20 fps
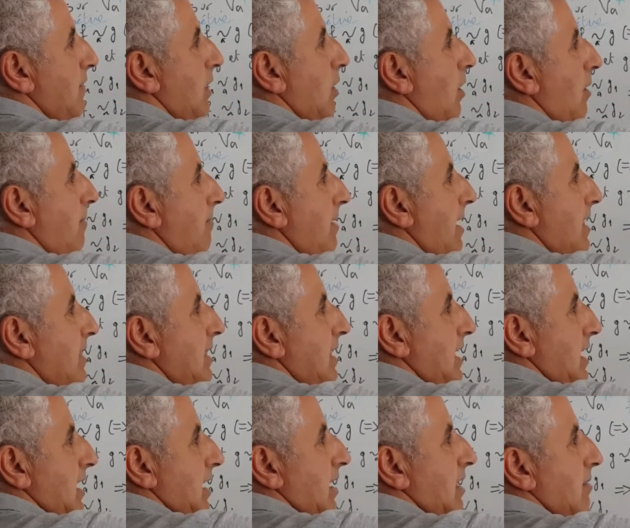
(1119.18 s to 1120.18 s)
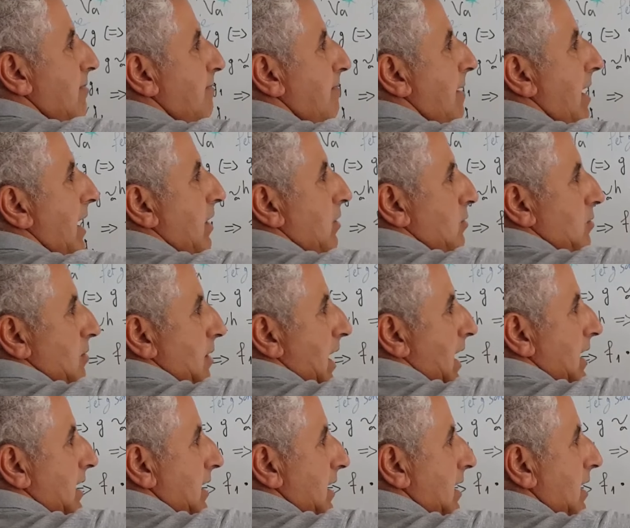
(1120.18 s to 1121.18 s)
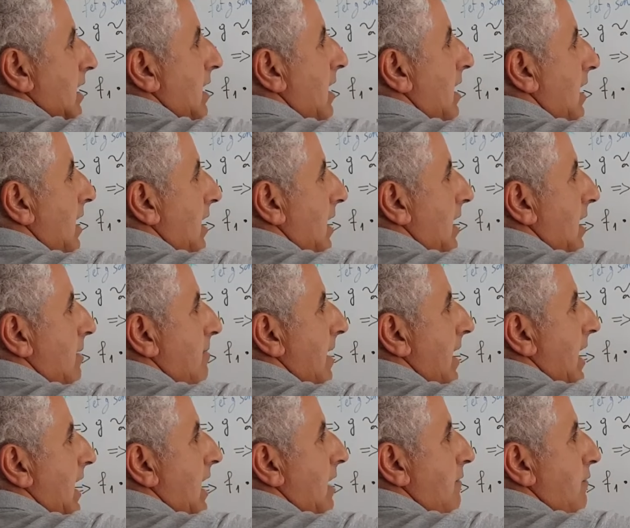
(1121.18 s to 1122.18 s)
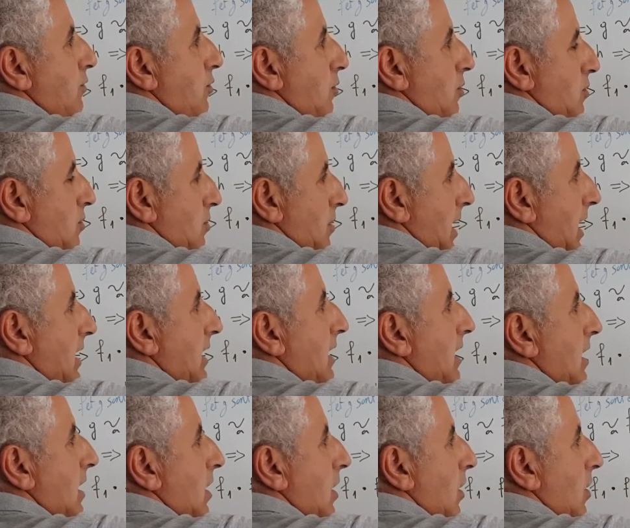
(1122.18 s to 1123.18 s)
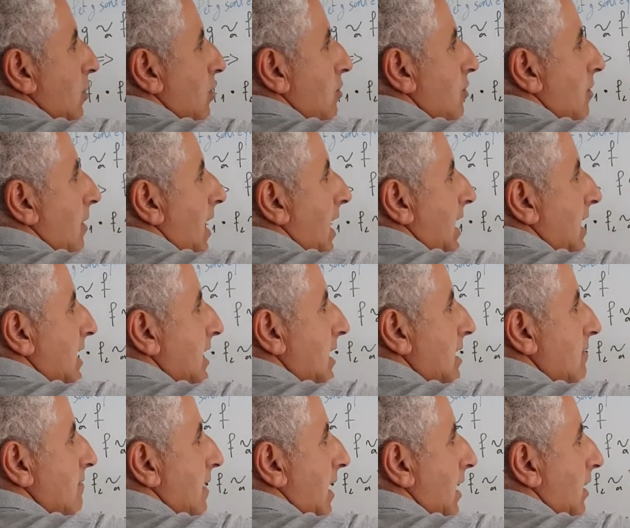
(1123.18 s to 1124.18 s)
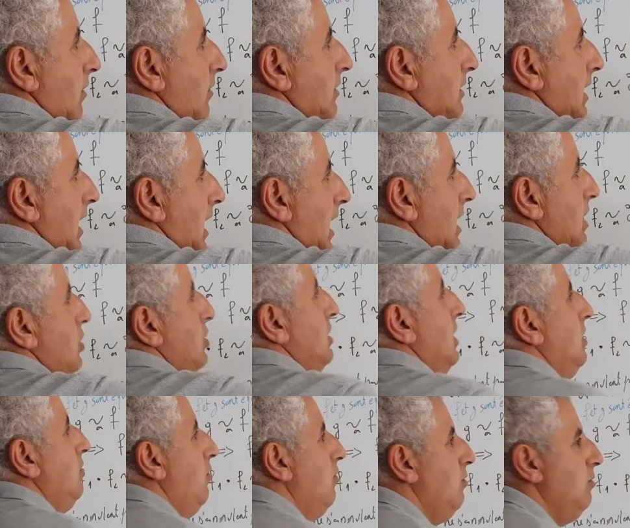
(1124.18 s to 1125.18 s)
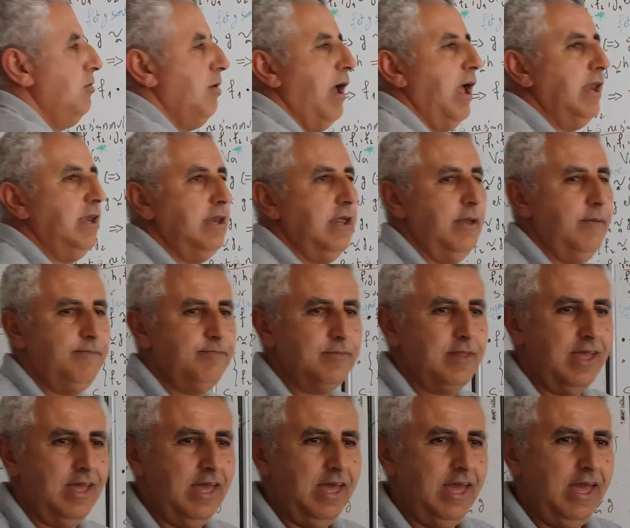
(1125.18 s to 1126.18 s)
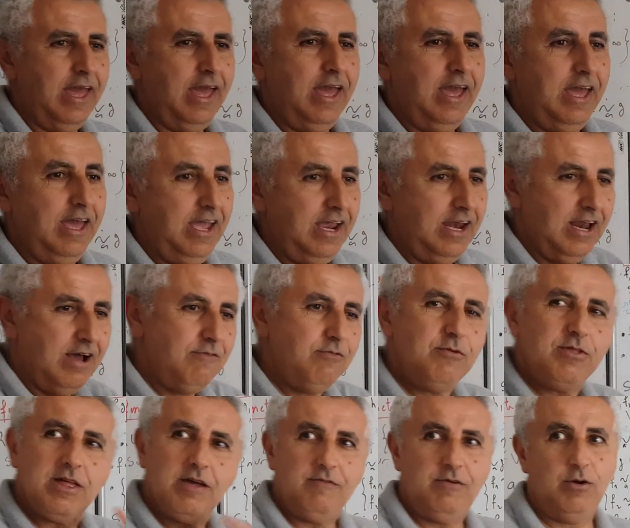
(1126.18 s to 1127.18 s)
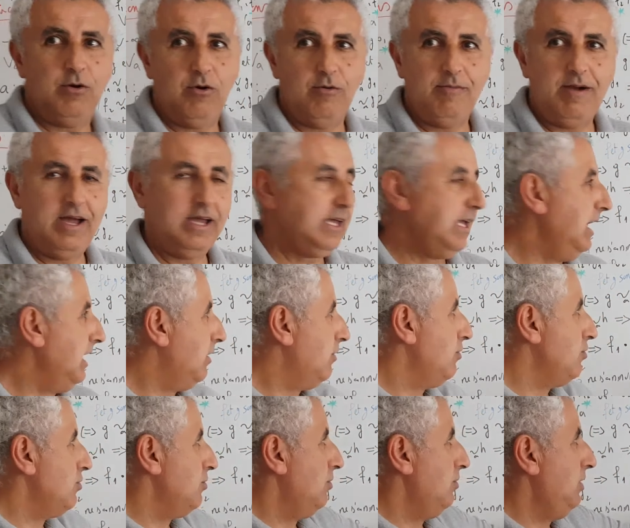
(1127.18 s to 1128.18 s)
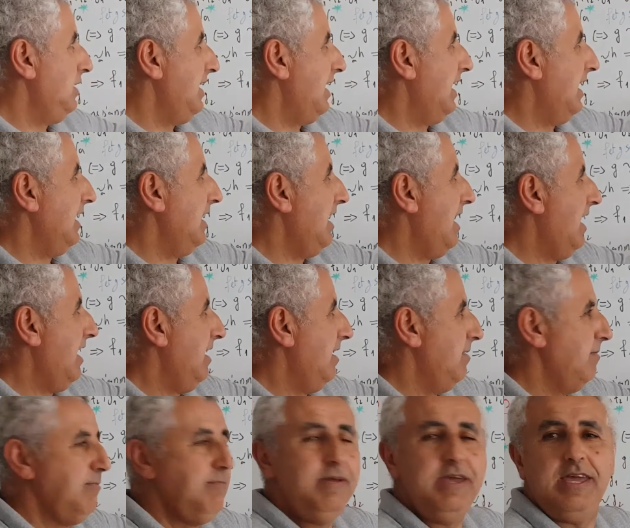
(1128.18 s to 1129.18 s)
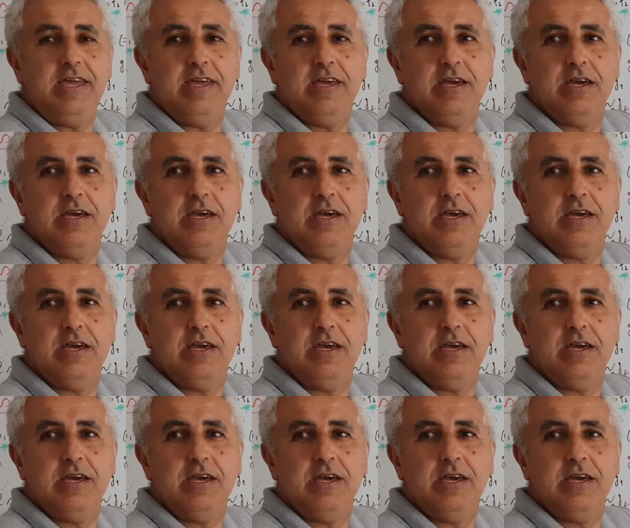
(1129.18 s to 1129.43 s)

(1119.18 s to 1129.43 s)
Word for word: remplacer x par un, et eh bien, f de un sera équivalente à g de un. Et là, vous avez remarqué que je n'ai rien mis.